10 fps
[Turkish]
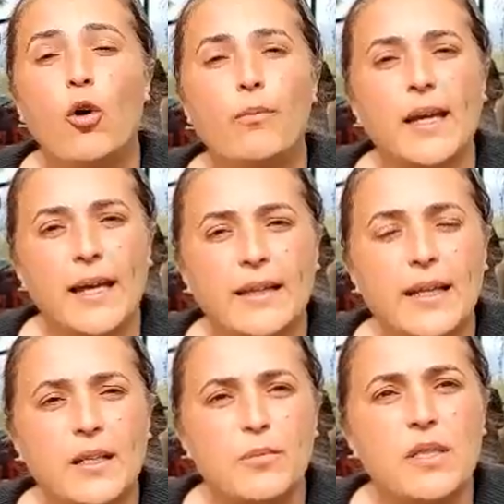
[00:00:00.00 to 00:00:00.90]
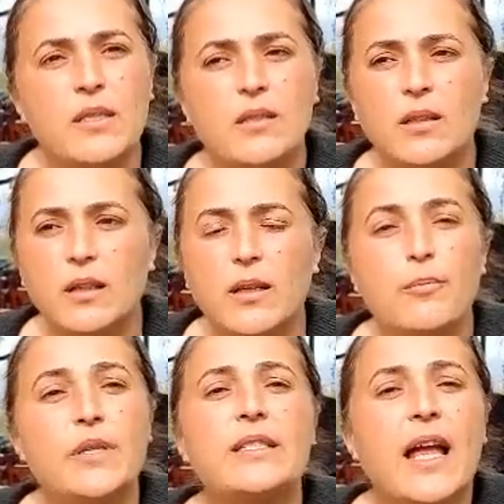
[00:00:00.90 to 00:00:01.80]
O meleklerimiz
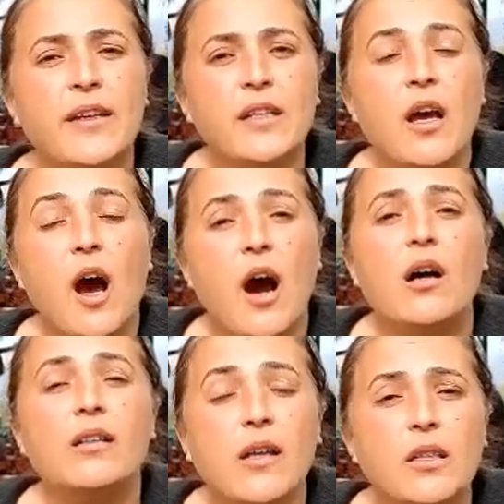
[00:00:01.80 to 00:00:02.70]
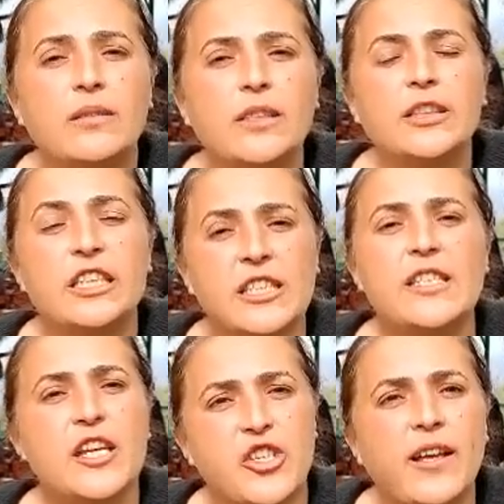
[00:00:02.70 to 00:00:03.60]
bizden haklarını
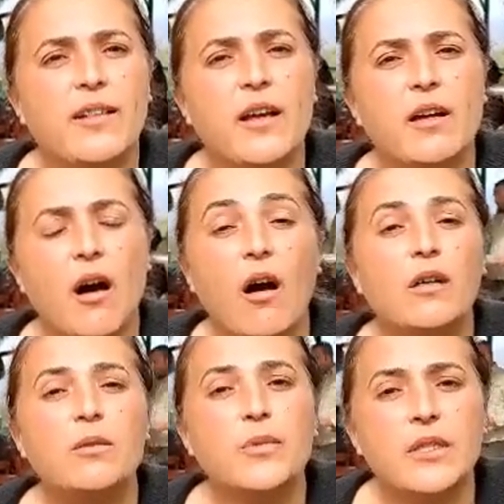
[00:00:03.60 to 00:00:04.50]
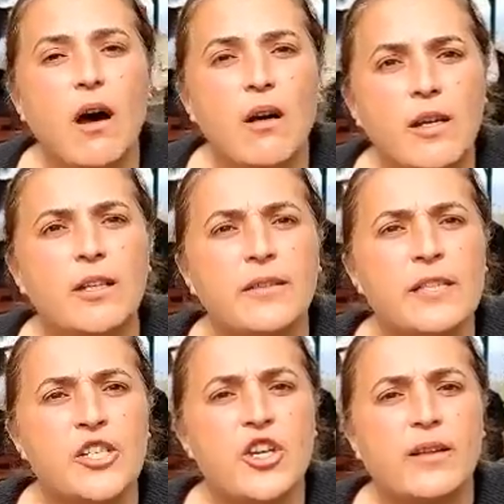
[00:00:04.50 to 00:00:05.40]
isteyecekler. Hakkımızı arayın
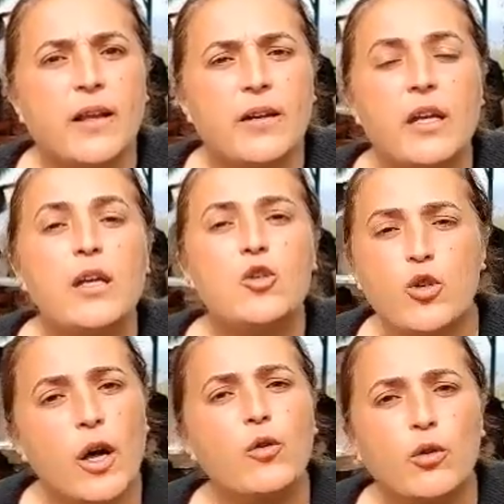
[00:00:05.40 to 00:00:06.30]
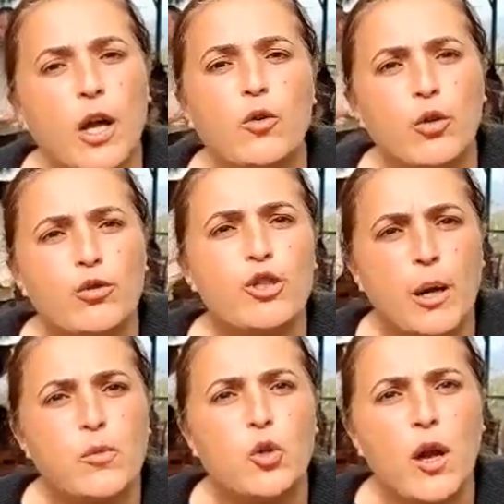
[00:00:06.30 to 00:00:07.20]
diyecekler. Şu an onlar
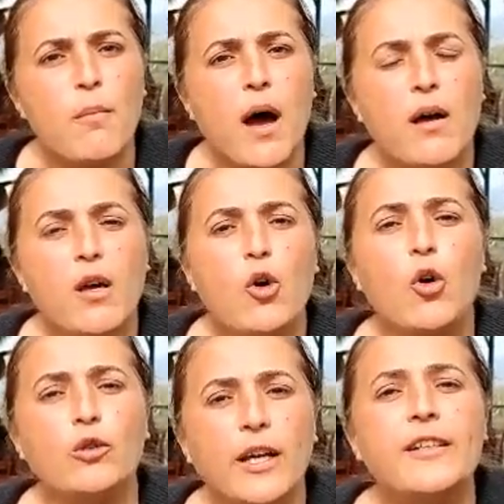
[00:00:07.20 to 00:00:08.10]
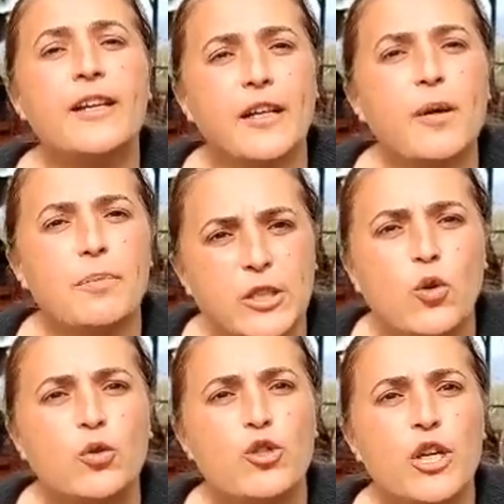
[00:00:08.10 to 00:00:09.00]
konuşamıyor ama onların yerine biz
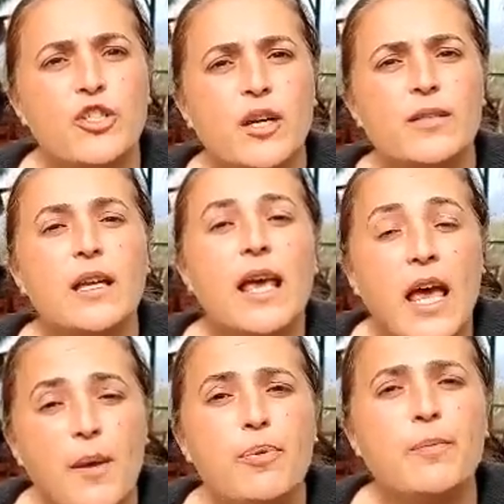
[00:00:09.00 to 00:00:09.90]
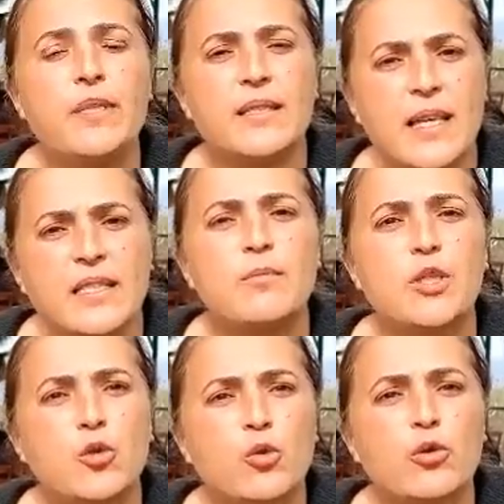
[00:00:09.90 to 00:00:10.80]
konuşacağız. Hepimiz
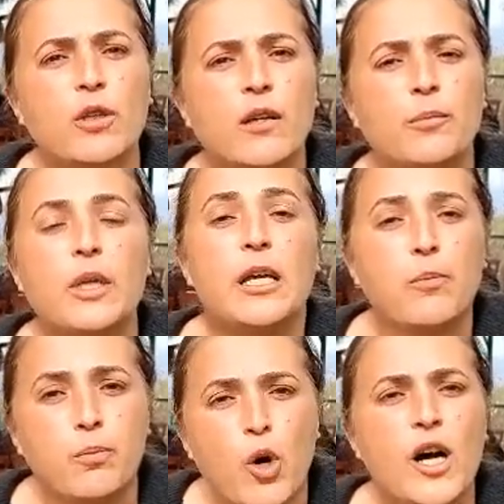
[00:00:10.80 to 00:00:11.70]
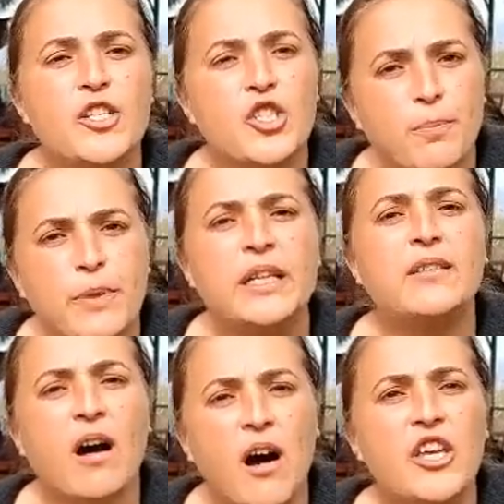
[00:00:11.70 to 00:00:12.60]
sesimizi duyuralım. Bu acı
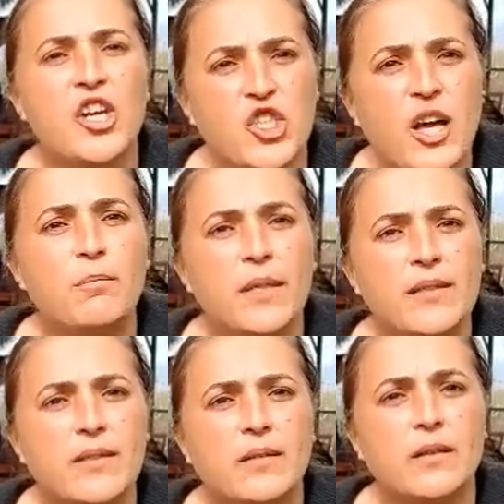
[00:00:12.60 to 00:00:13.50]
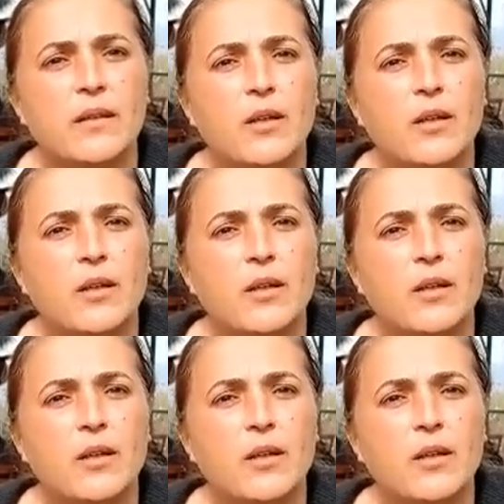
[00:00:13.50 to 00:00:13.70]
bir daha yaşanmasın.